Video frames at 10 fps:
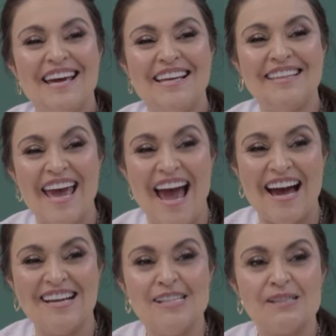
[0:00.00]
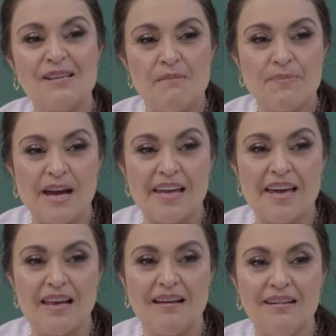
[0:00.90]
ideais para
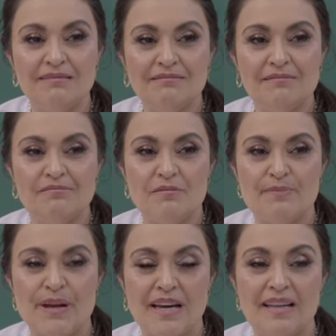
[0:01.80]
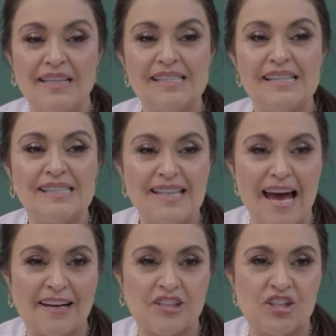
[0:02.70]
aquela para aquela
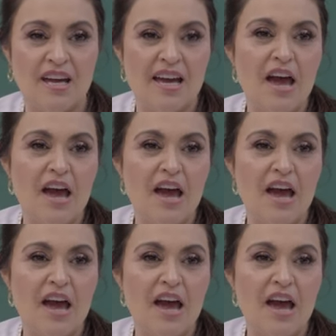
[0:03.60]
necessidade.